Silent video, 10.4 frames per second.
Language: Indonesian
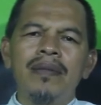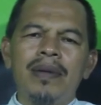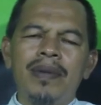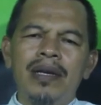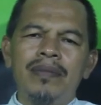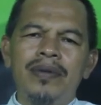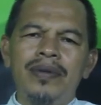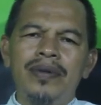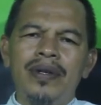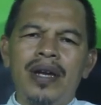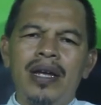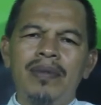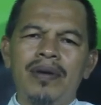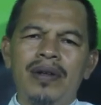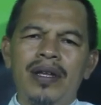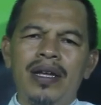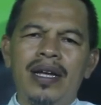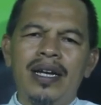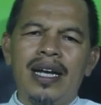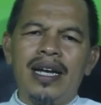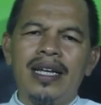Bapak Ibu
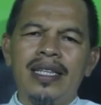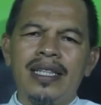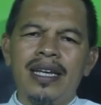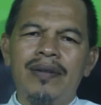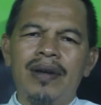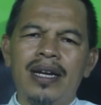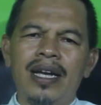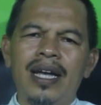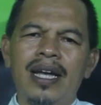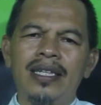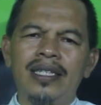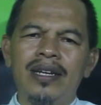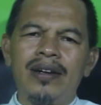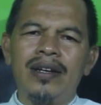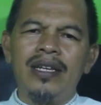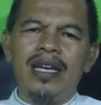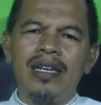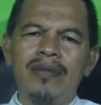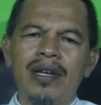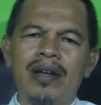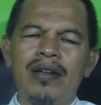rahimakumullah, Kakang Teteh warga Cilegon yang
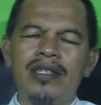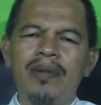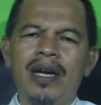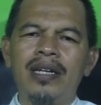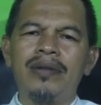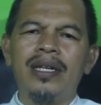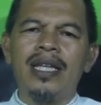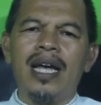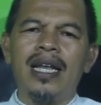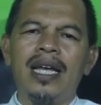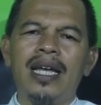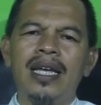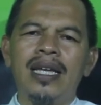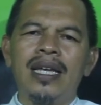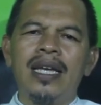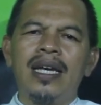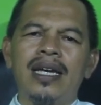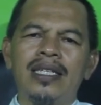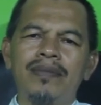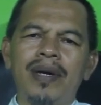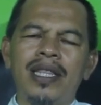dimuliakan Allah Subhanahu wa taala.
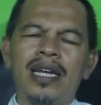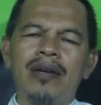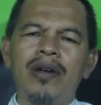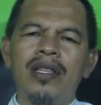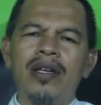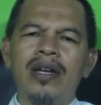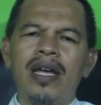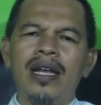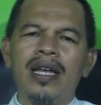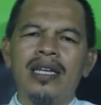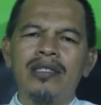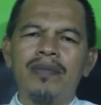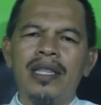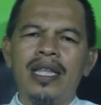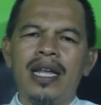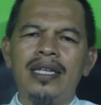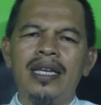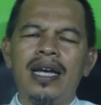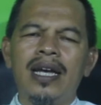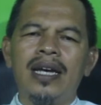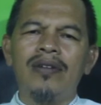Kesempatan Ramadan adalah kesempatan
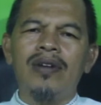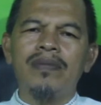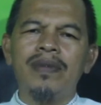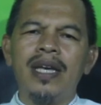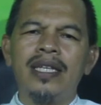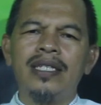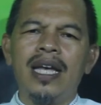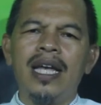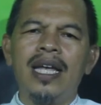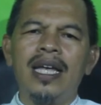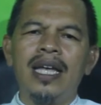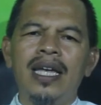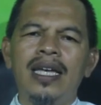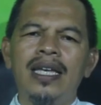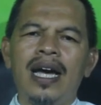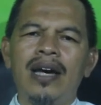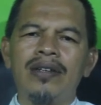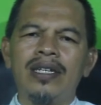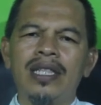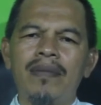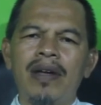yang luar biasa yang
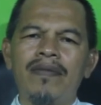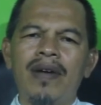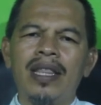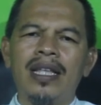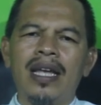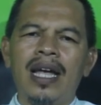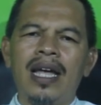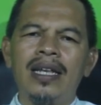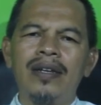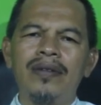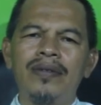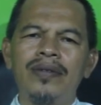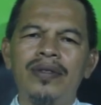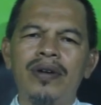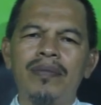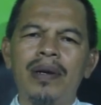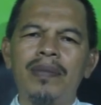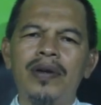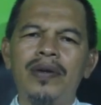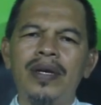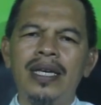harus kita manfaatkan untuk
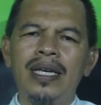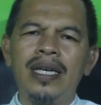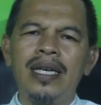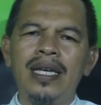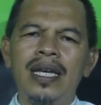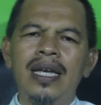memenuhi